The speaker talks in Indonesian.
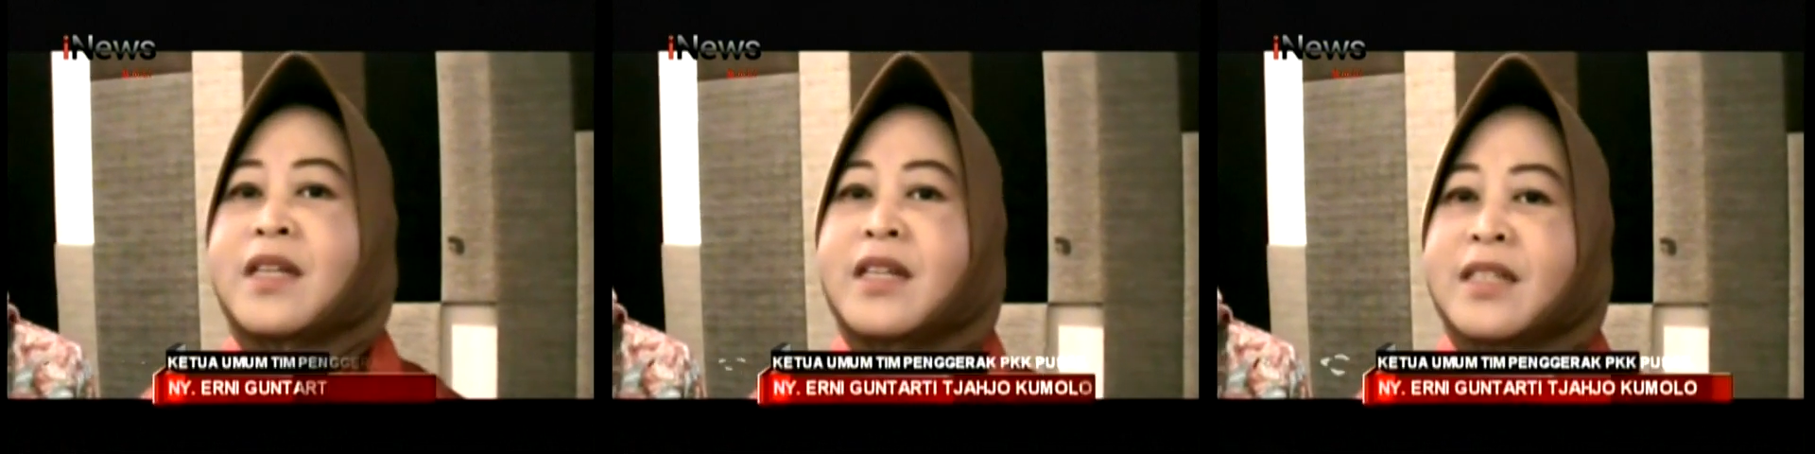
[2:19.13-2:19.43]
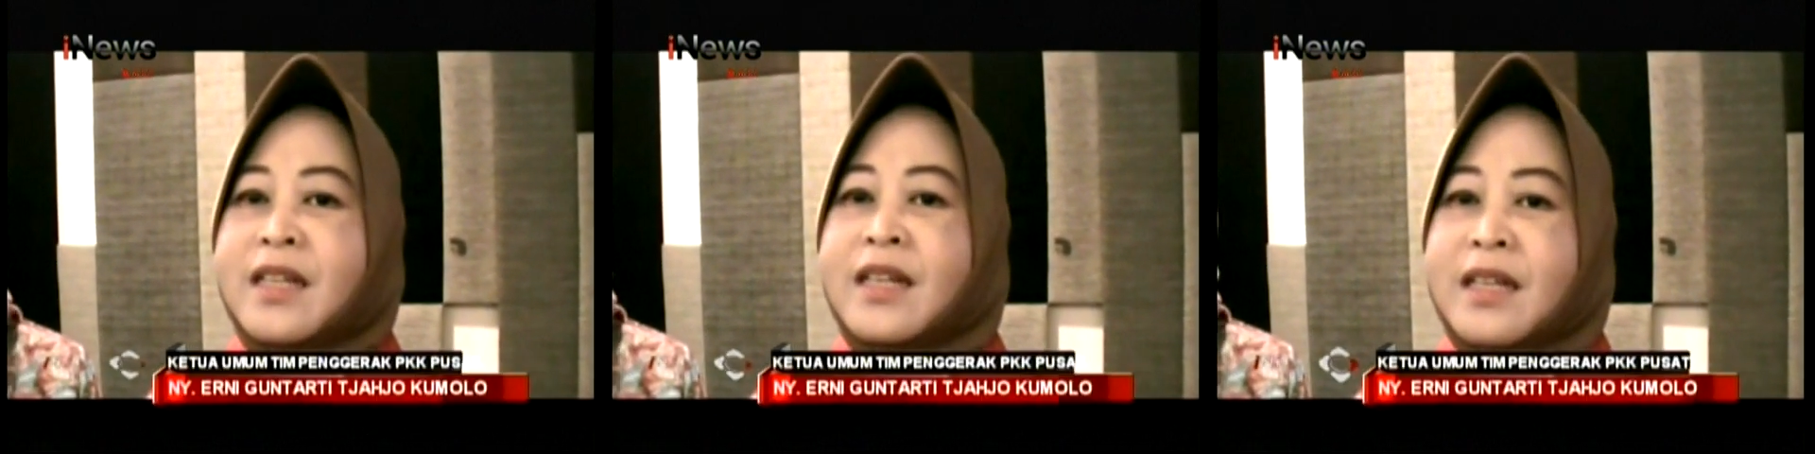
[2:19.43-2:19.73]
Jadi
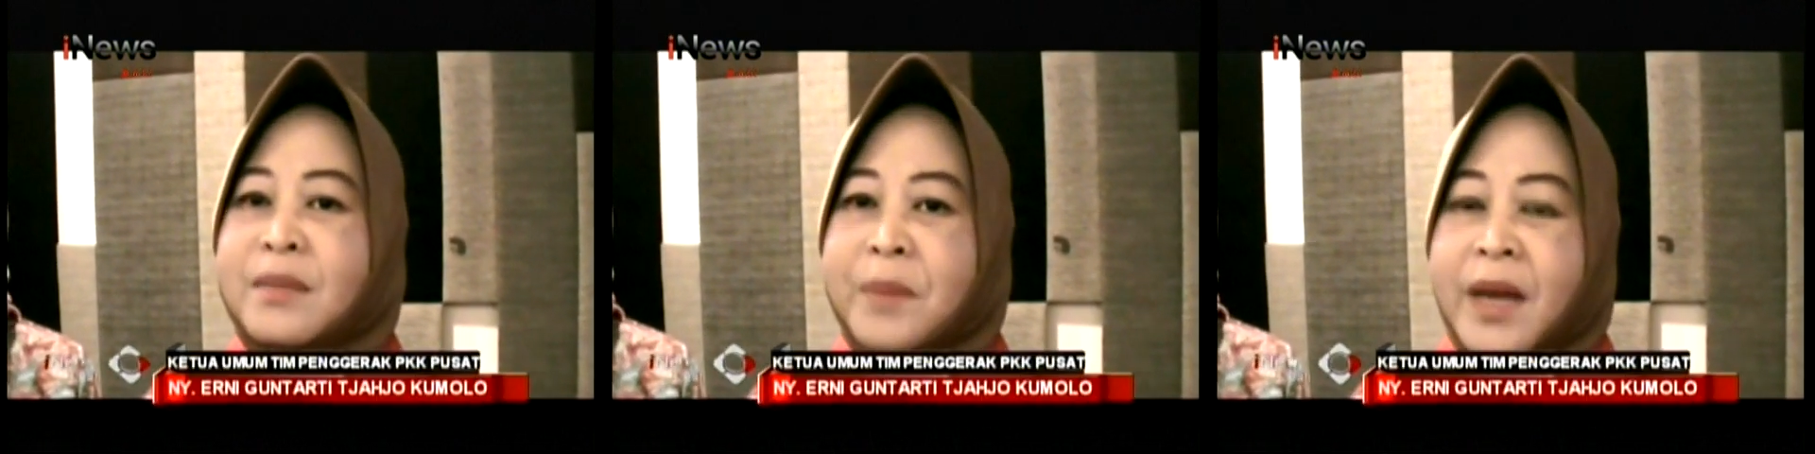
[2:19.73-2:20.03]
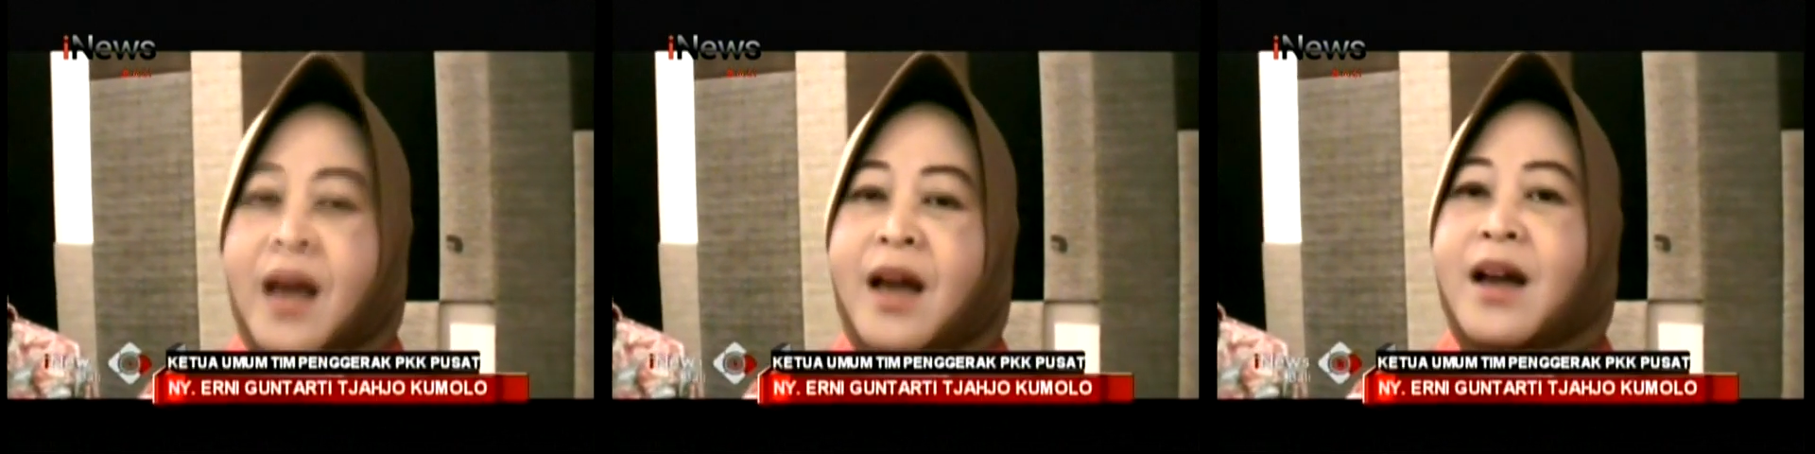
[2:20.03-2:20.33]
di sini
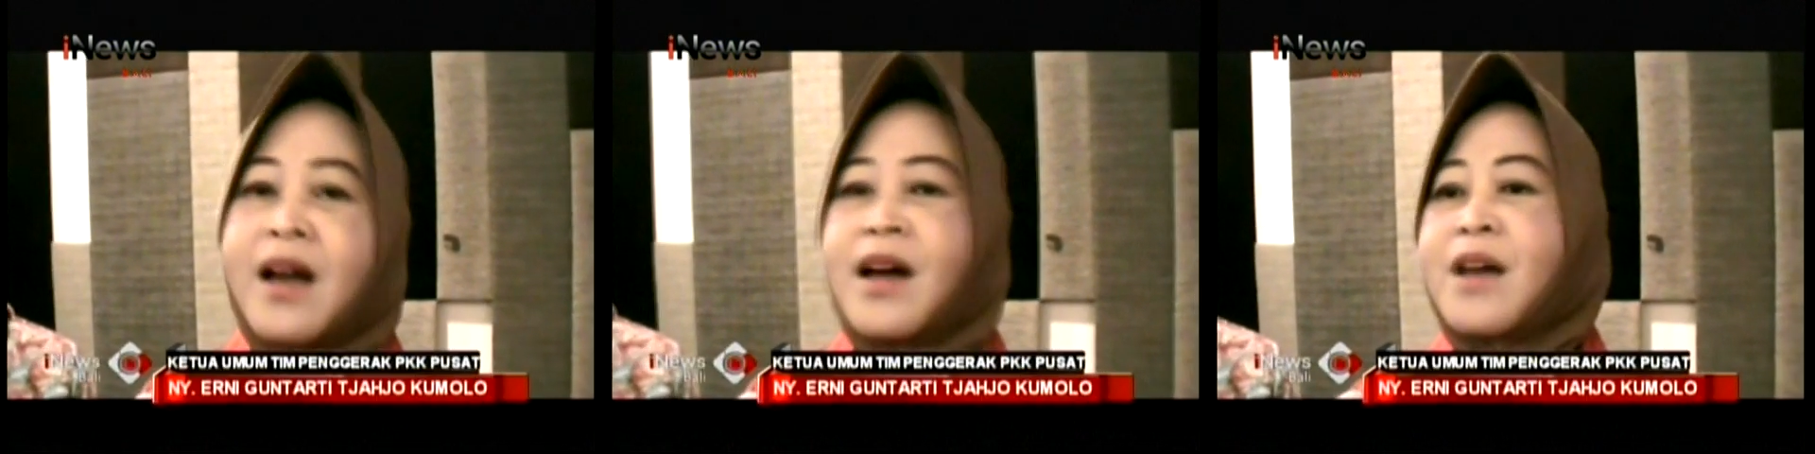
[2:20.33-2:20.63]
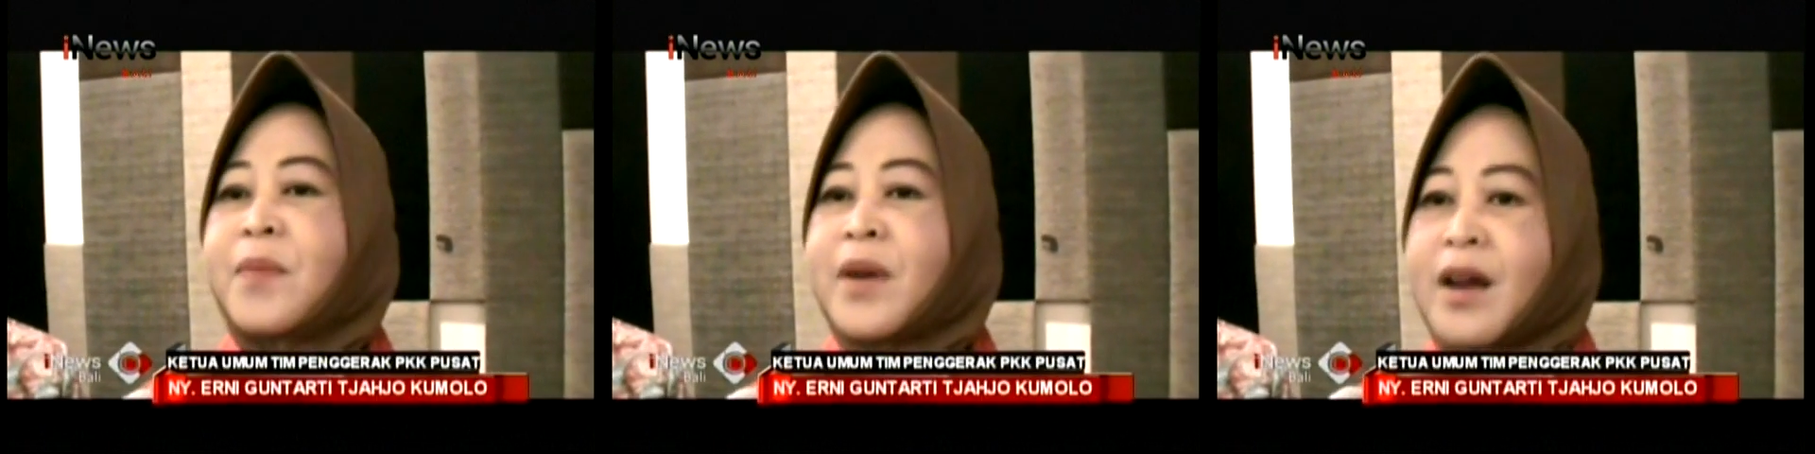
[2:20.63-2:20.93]
BKK,
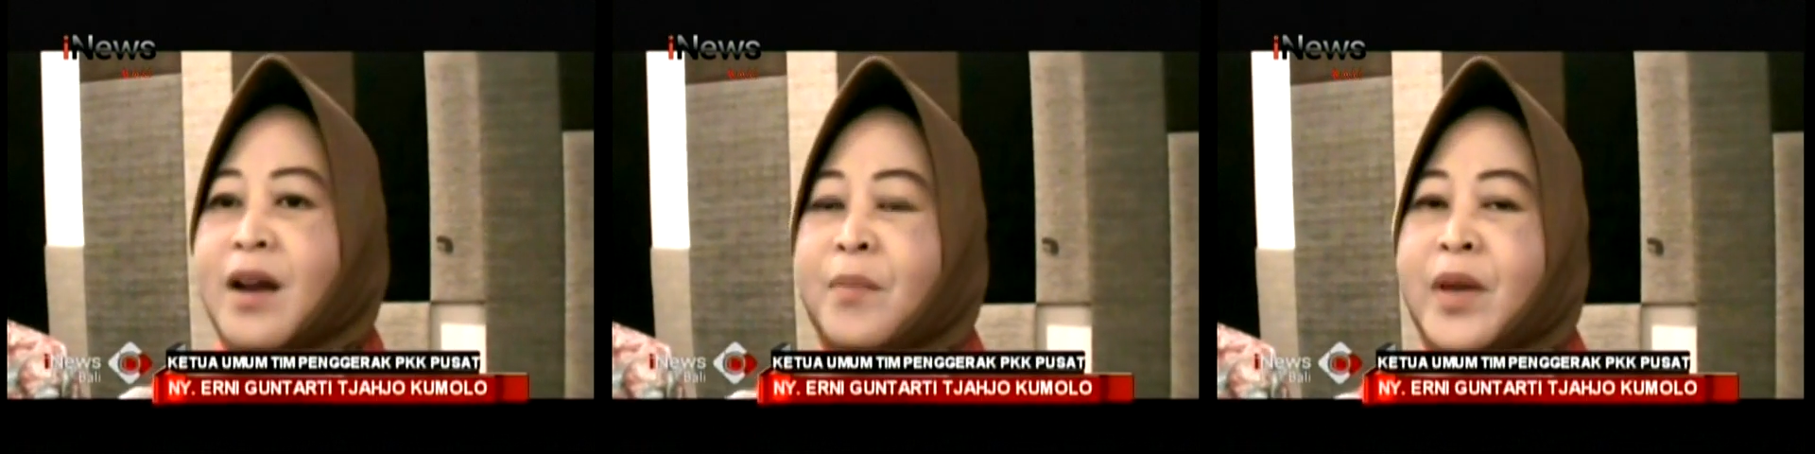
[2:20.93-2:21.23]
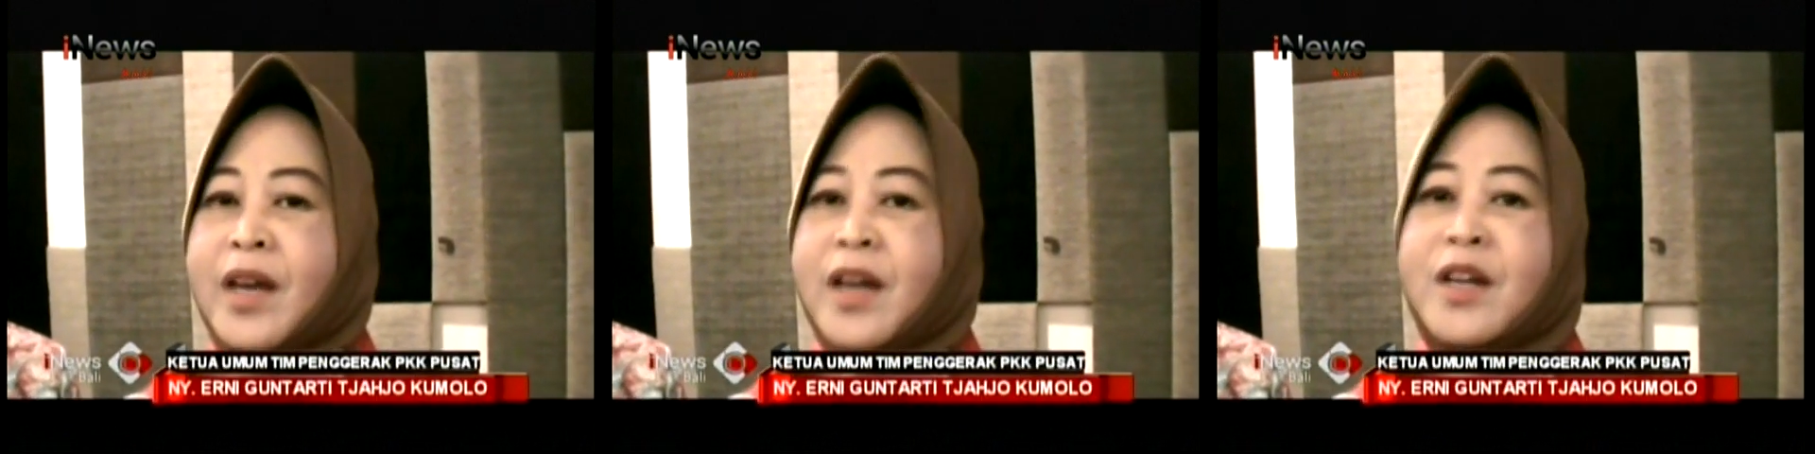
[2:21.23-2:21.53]

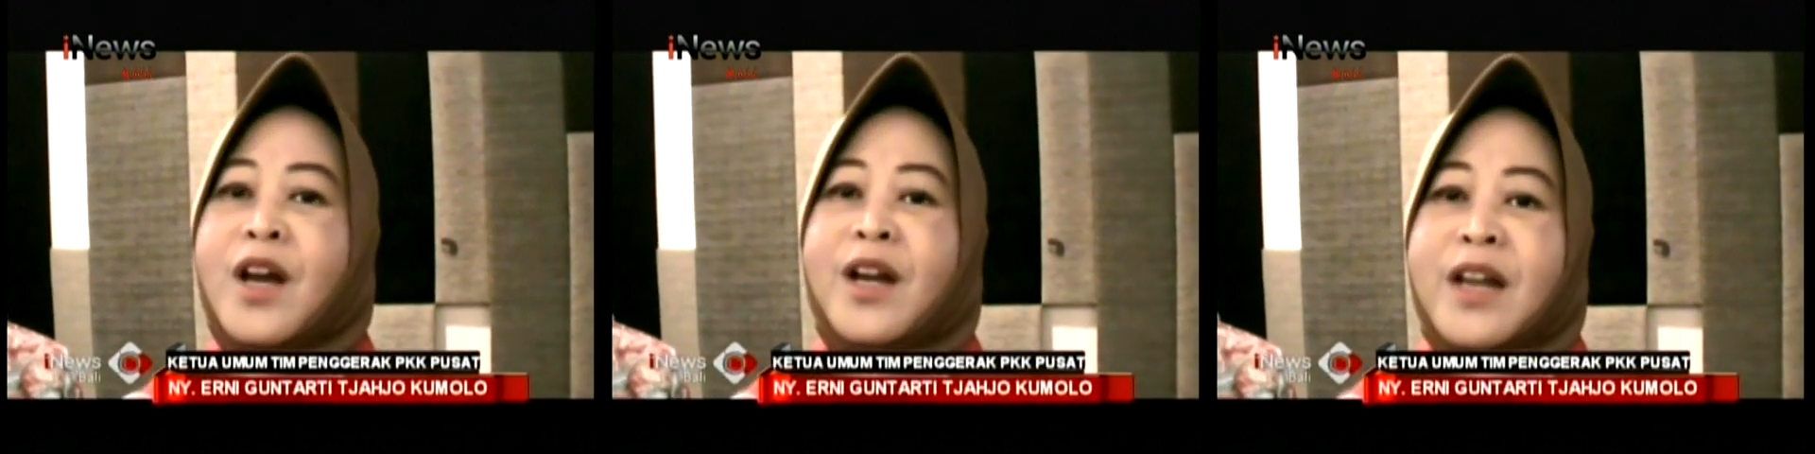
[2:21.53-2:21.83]
BKKBN,